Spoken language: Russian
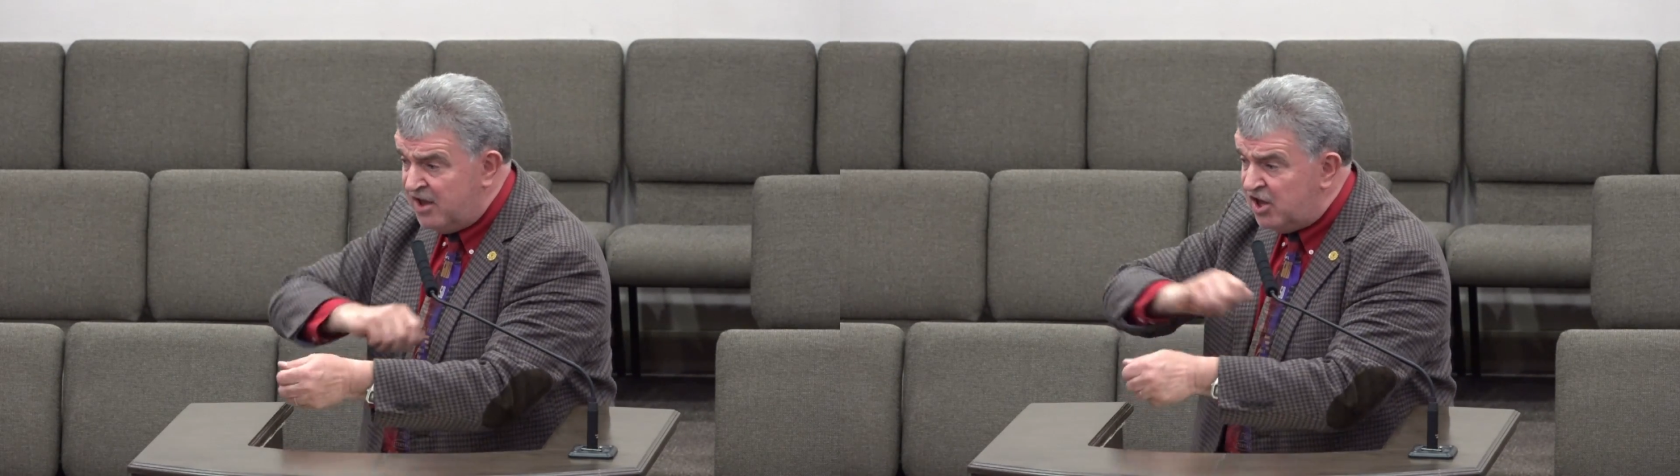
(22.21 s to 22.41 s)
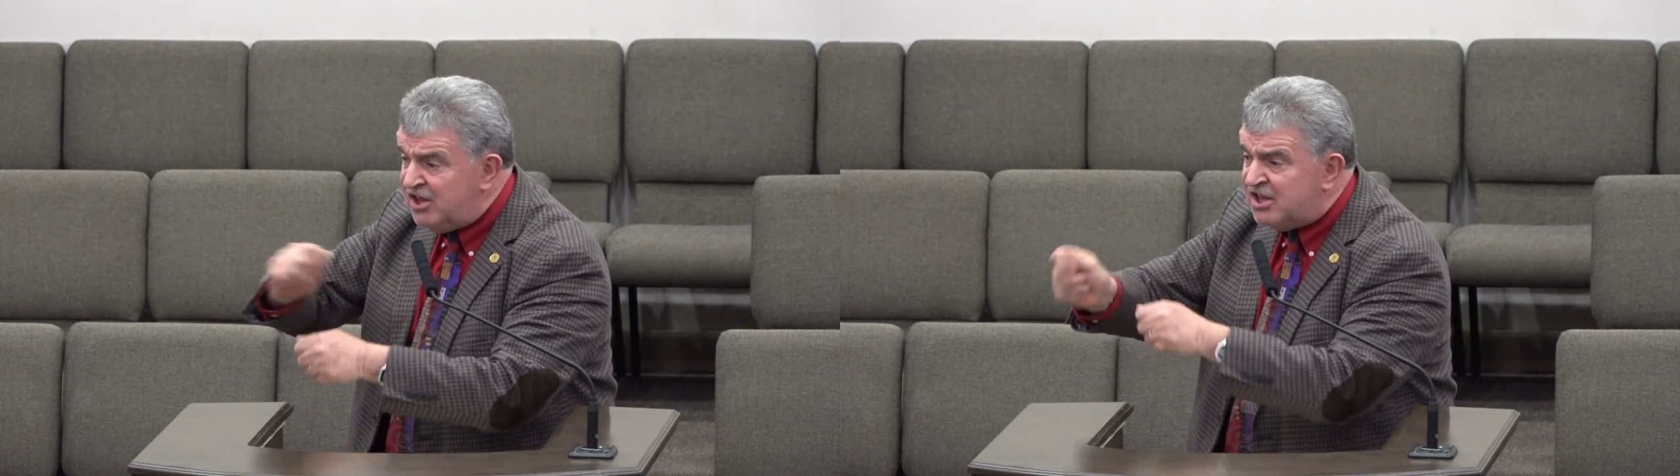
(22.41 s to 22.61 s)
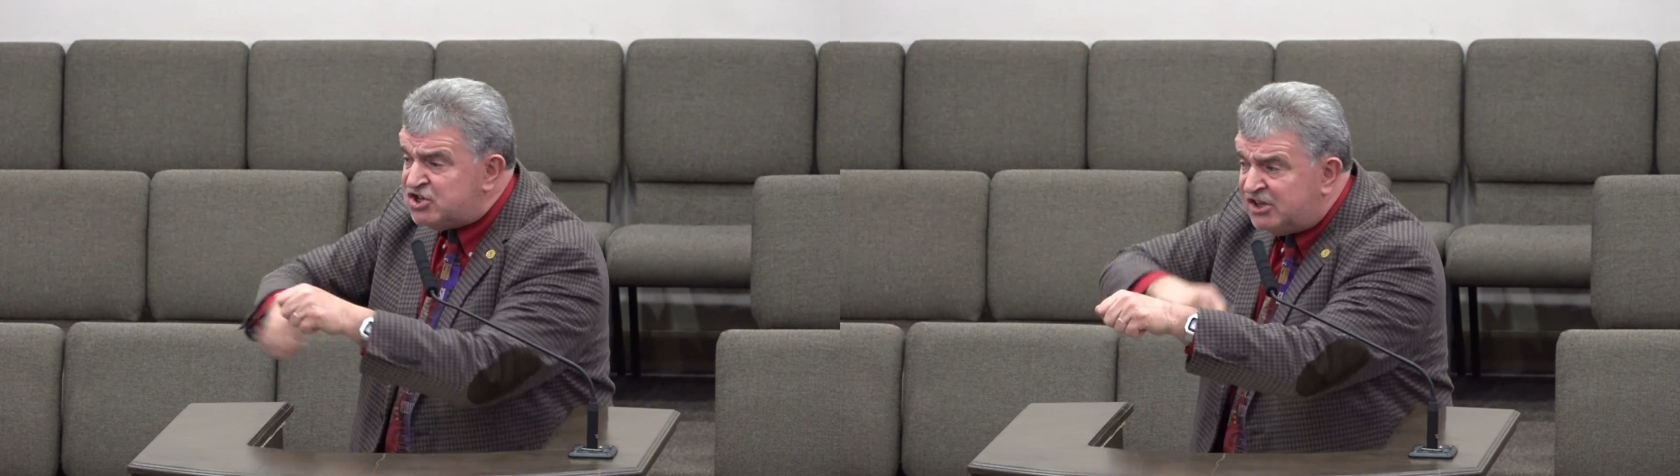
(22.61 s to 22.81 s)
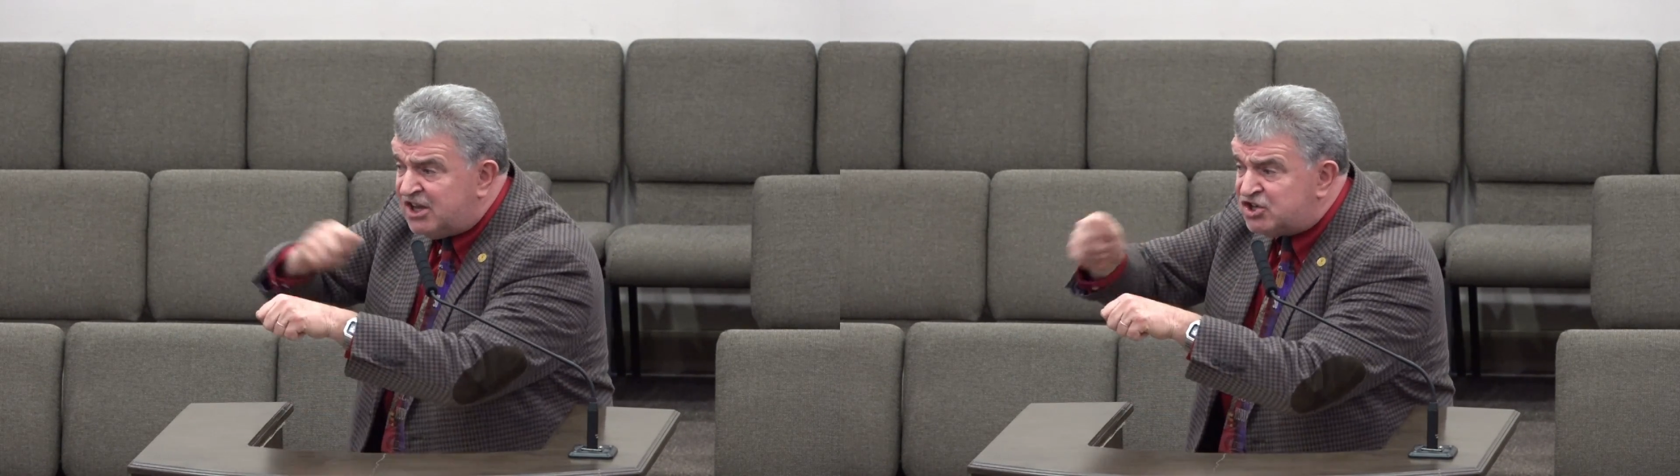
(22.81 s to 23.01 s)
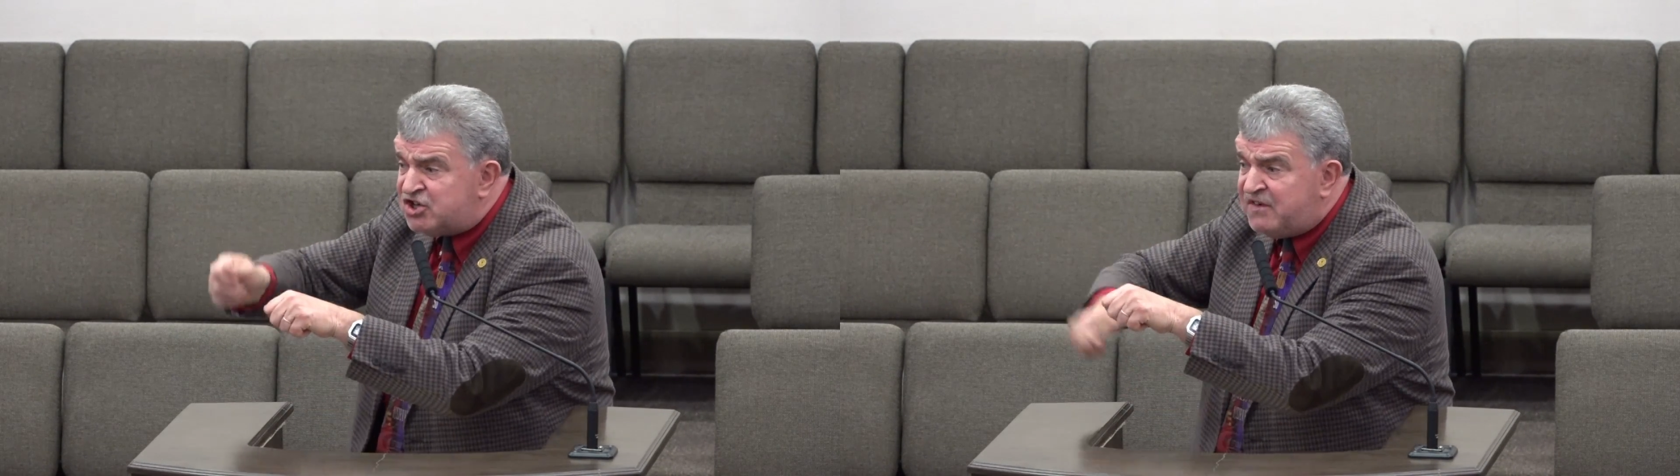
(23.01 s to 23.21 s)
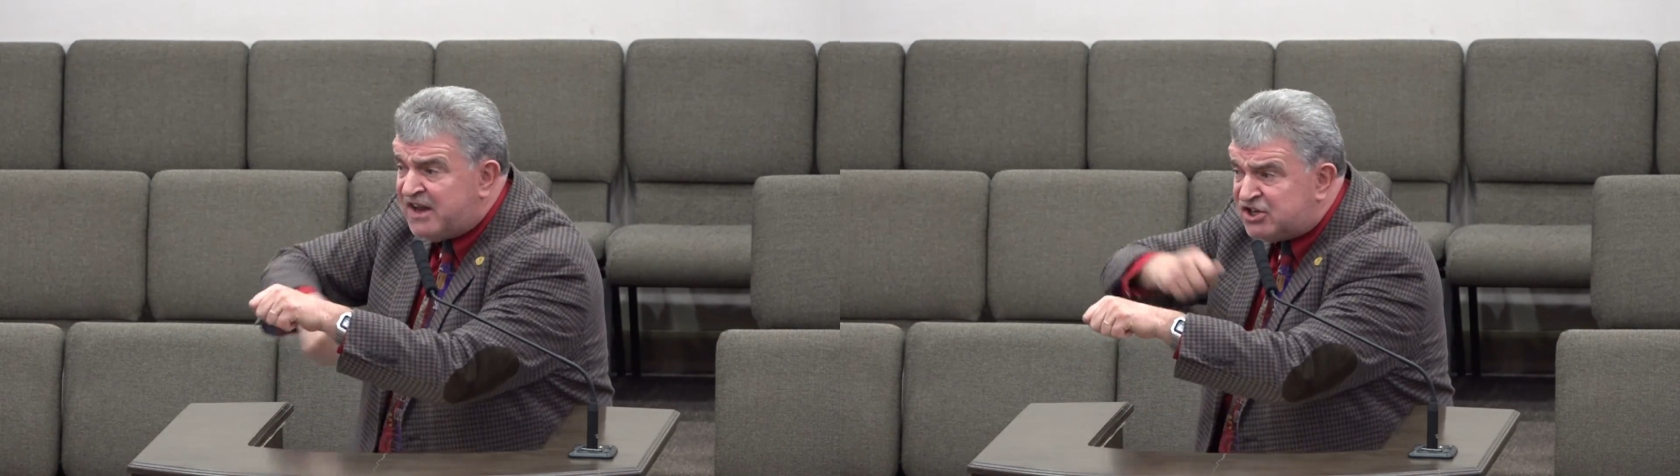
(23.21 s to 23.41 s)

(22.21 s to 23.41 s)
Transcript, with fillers: и начала швея